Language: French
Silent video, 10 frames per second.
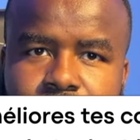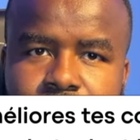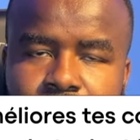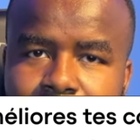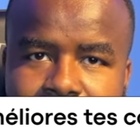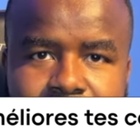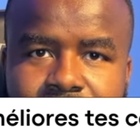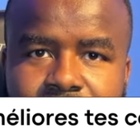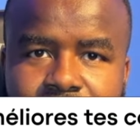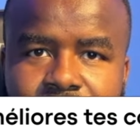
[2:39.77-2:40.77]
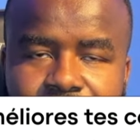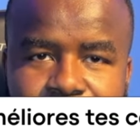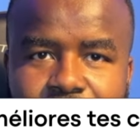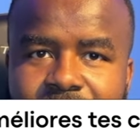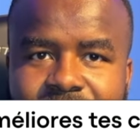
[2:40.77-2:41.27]
que Mac
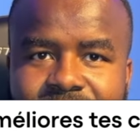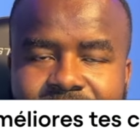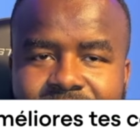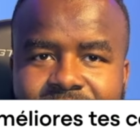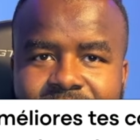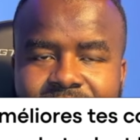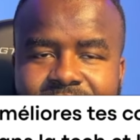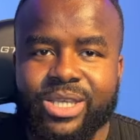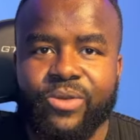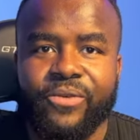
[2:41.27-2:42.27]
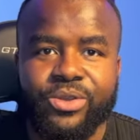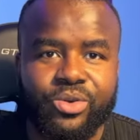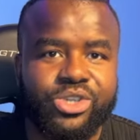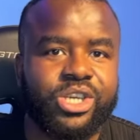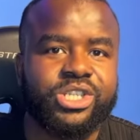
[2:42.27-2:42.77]
ferait, c'est de faire une
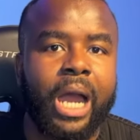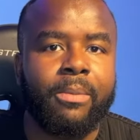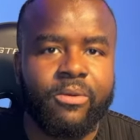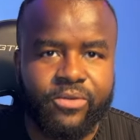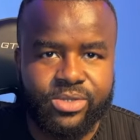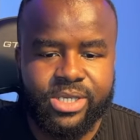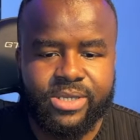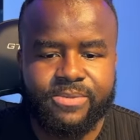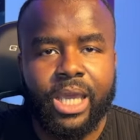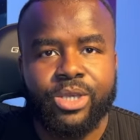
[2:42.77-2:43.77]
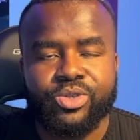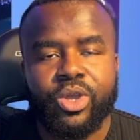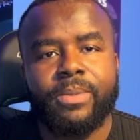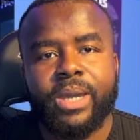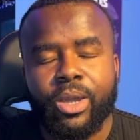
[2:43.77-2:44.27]
recherche approfondie.
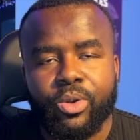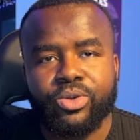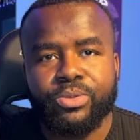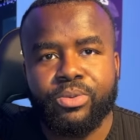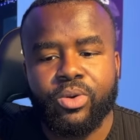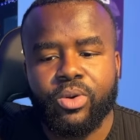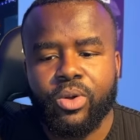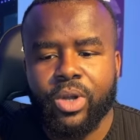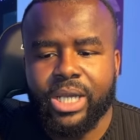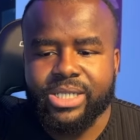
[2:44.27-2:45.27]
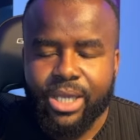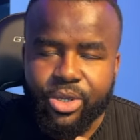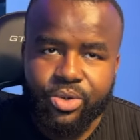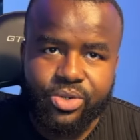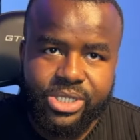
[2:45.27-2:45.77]
Zuckerberg est connu pour sa
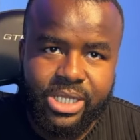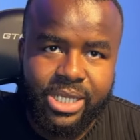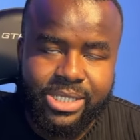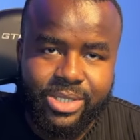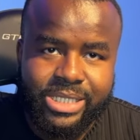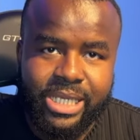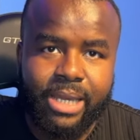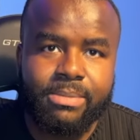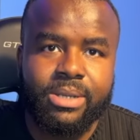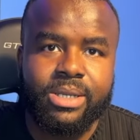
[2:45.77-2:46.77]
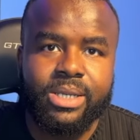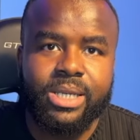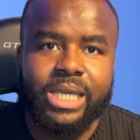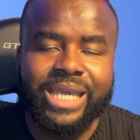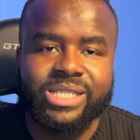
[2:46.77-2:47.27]
curiosité insatiable
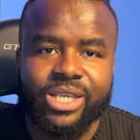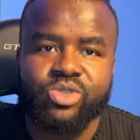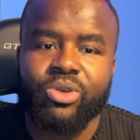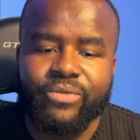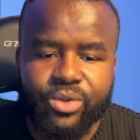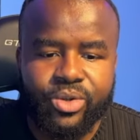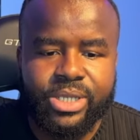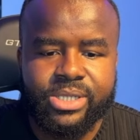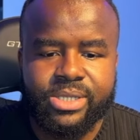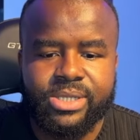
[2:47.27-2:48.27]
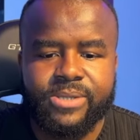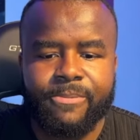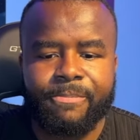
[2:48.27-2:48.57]
et sa soif de connaissances.